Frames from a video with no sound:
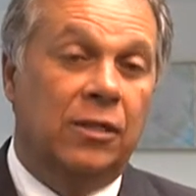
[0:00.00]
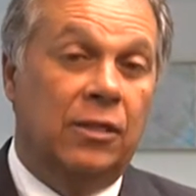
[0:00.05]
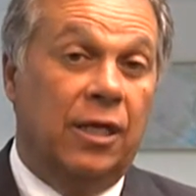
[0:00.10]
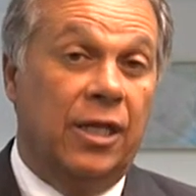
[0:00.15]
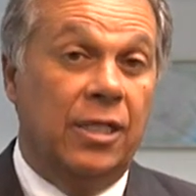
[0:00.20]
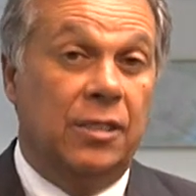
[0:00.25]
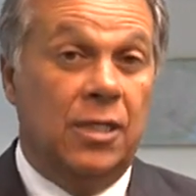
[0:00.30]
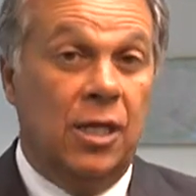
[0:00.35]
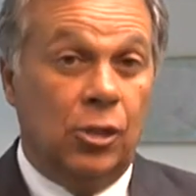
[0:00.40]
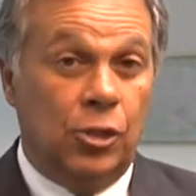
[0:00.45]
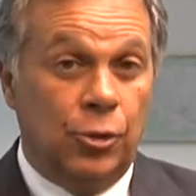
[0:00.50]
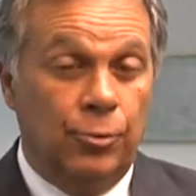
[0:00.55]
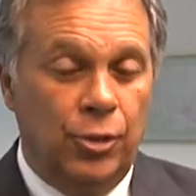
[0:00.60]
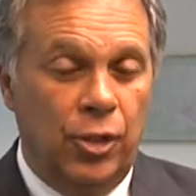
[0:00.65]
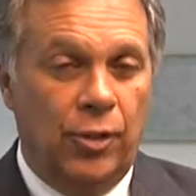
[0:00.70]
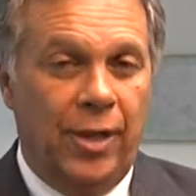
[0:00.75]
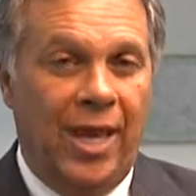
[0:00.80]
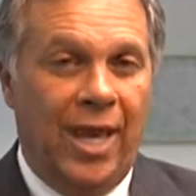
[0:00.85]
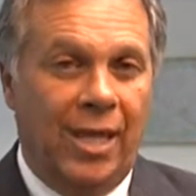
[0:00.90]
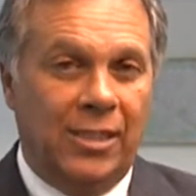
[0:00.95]
300
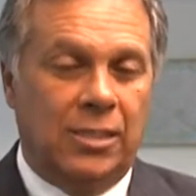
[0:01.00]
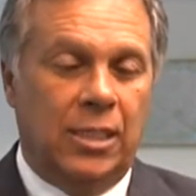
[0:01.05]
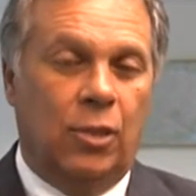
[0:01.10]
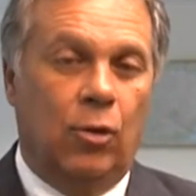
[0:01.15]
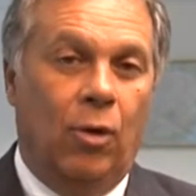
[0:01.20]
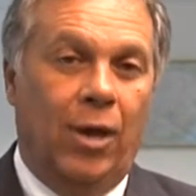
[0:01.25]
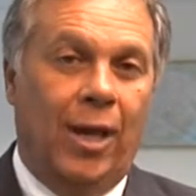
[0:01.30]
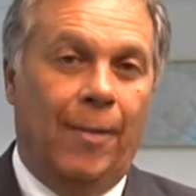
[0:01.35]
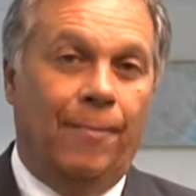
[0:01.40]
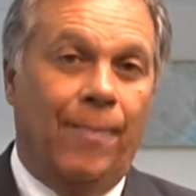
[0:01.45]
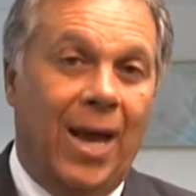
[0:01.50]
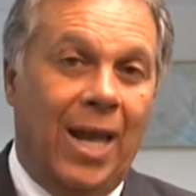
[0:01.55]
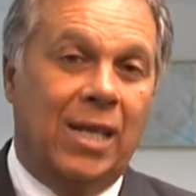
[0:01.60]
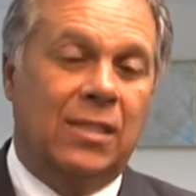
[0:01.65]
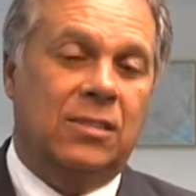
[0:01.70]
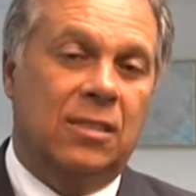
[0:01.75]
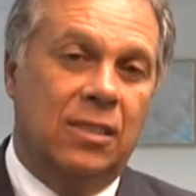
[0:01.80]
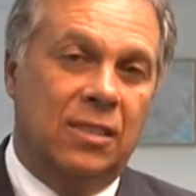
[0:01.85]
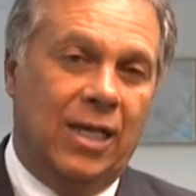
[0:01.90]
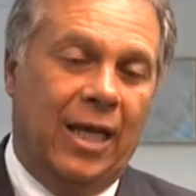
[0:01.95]
mil reais agora
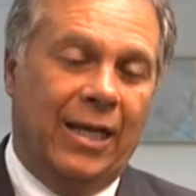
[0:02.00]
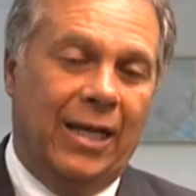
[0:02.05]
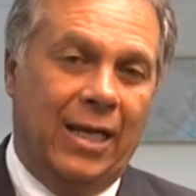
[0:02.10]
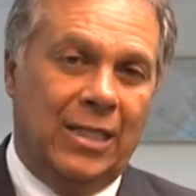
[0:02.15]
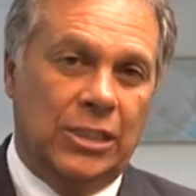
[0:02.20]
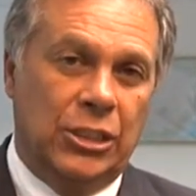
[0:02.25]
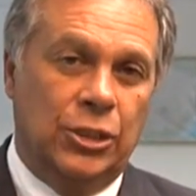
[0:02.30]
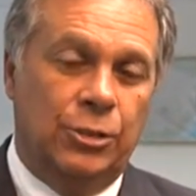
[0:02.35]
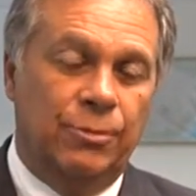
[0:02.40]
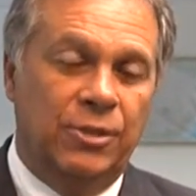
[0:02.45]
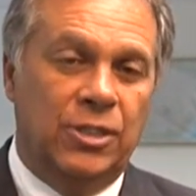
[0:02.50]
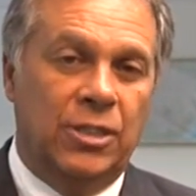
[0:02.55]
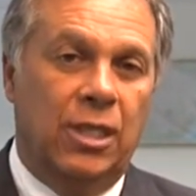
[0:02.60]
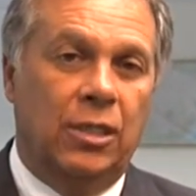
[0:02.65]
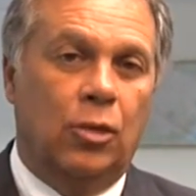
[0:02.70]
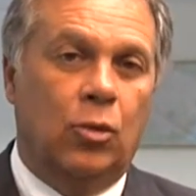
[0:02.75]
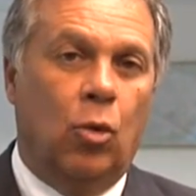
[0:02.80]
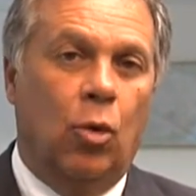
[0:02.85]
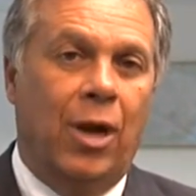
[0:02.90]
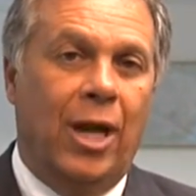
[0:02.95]
para a Santa Casa de
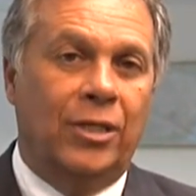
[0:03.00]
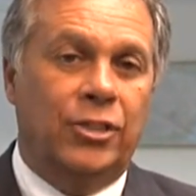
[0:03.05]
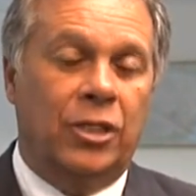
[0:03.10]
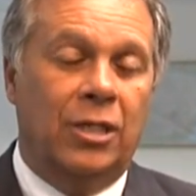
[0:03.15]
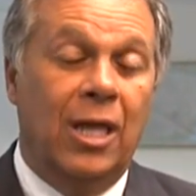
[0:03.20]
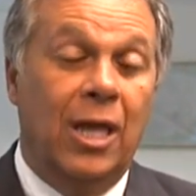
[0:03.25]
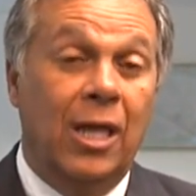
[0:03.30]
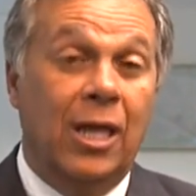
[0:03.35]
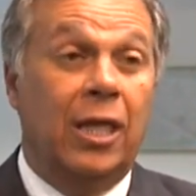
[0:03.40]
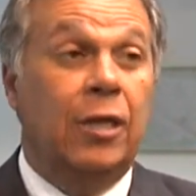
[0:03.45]
Misericórdia